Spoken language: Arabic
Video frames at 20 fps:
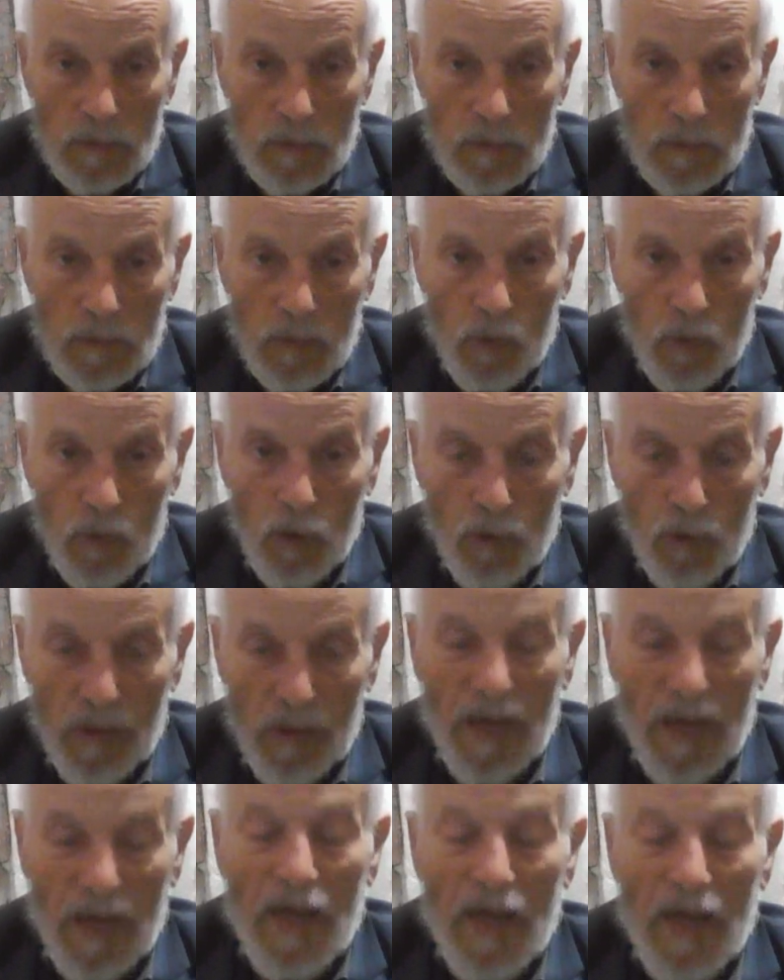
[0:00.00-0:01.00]

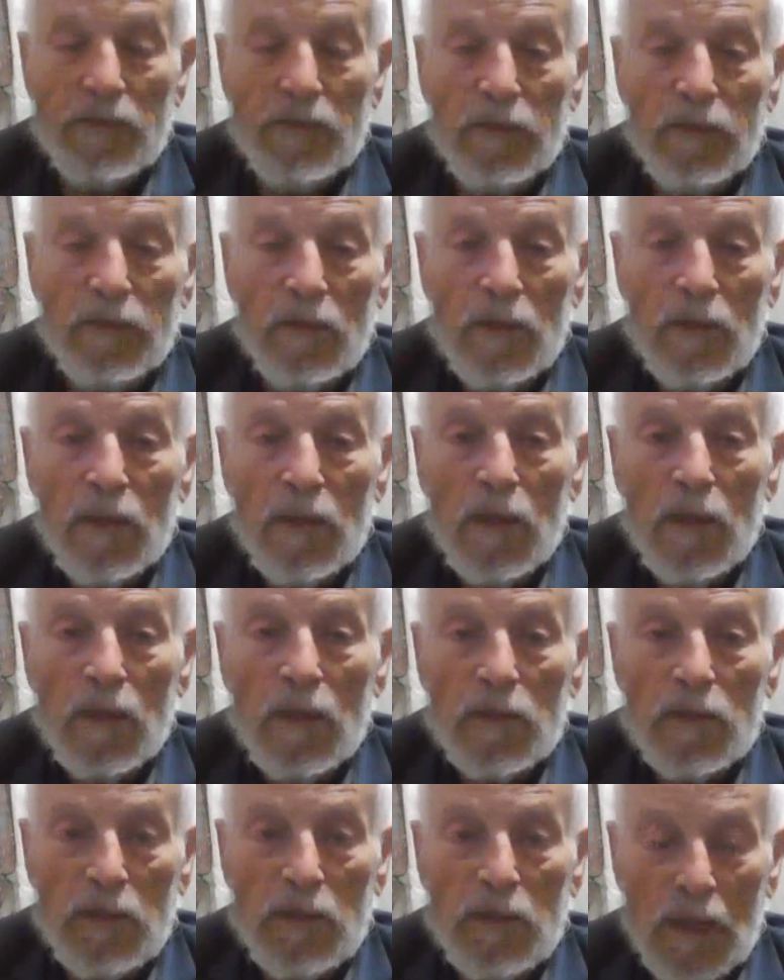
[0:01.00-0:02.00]
والهذاءات
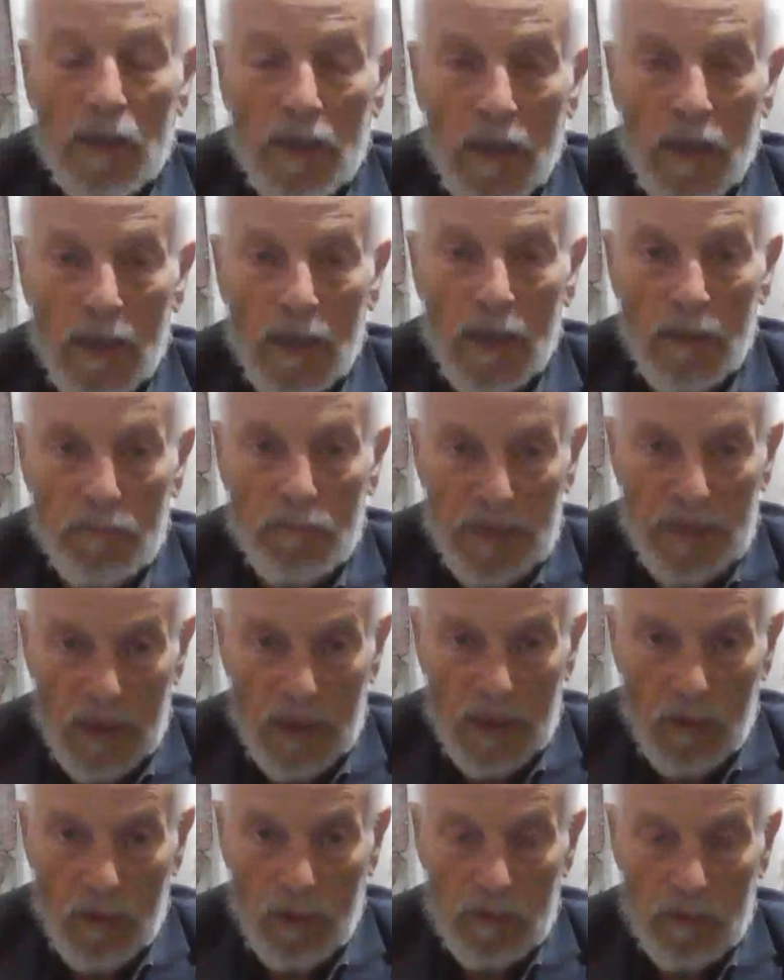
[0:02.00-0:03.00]
ستادير
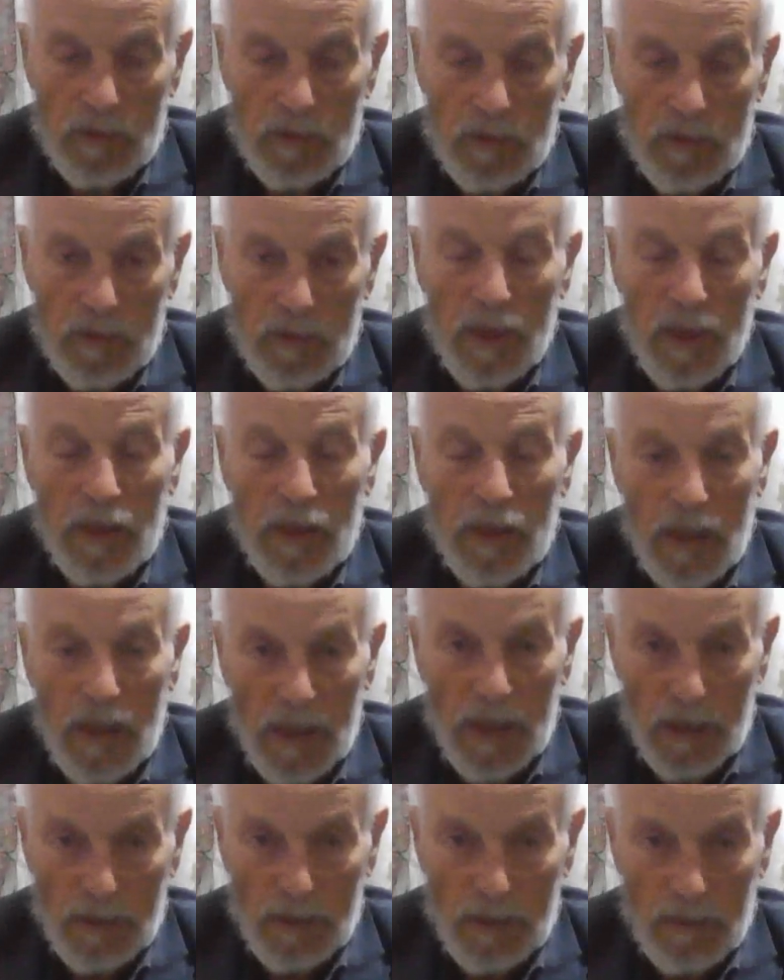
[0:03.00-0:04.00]
a
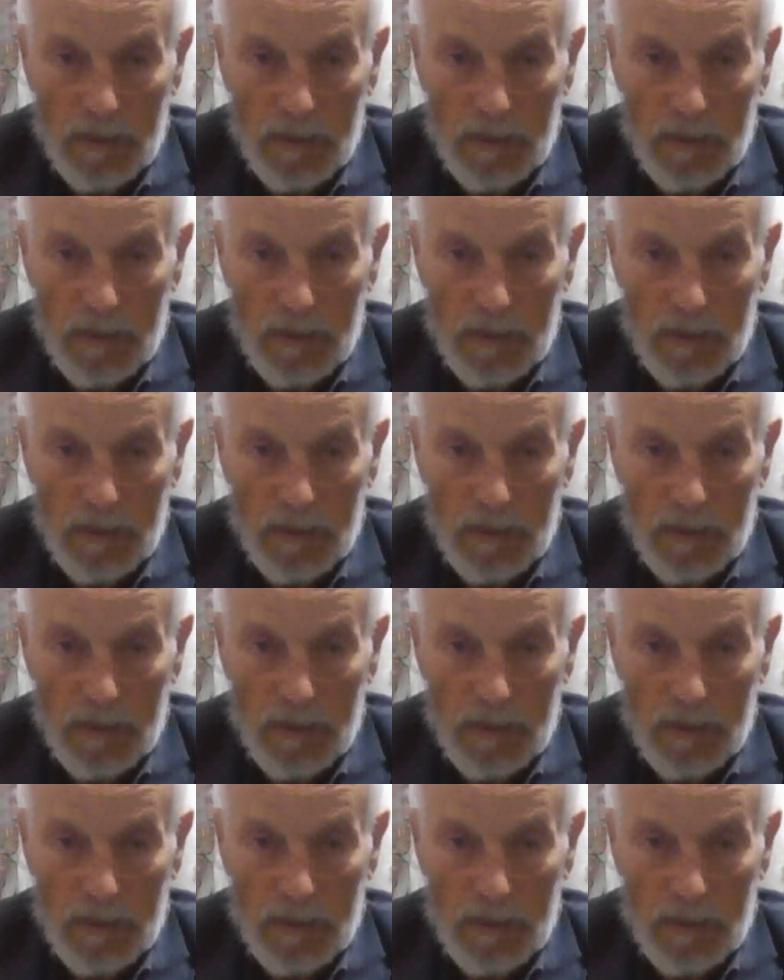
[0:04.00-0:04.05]
dire les